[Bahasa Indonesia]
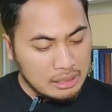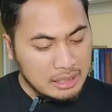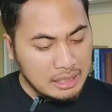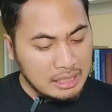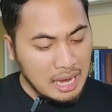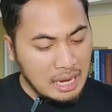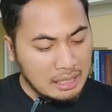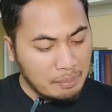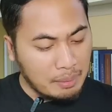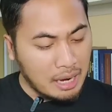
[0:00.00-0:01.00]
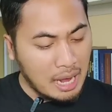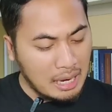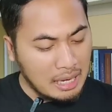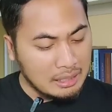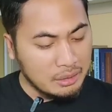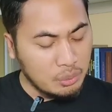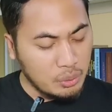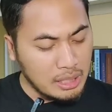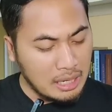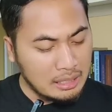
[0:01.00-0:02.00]
tidak ada berhala di
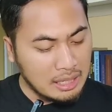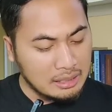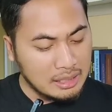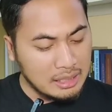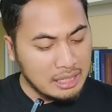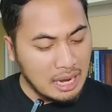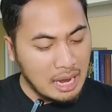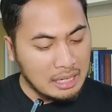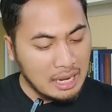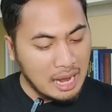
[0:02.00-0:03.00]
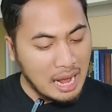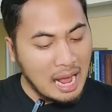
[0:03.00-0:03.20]
dunia dan tidak ada